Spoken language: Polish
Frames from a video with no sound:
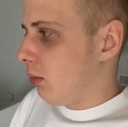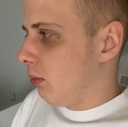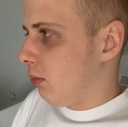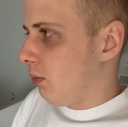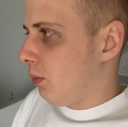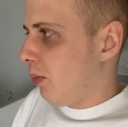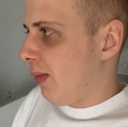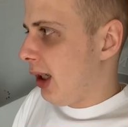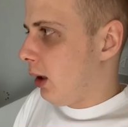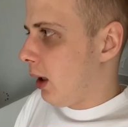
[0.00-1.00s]
Yy,
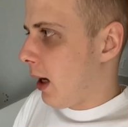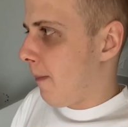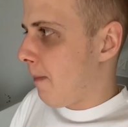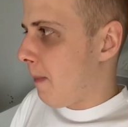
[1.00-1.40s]
I tyle.